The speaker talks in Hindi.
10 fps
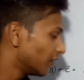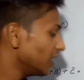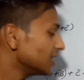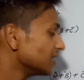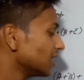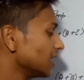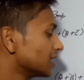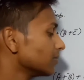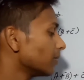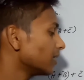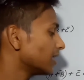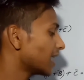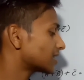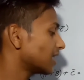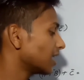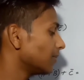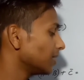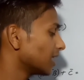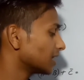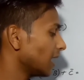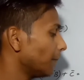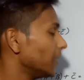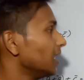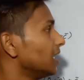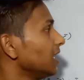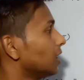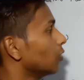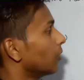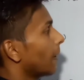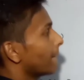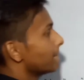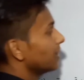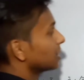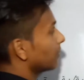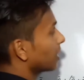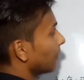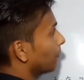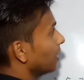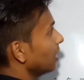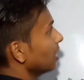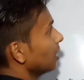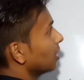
फिर इसी तरीके से हम अपना नेक्स्ट एंगल में जाते हैं पी टी क्यू मीन्स हमारा पी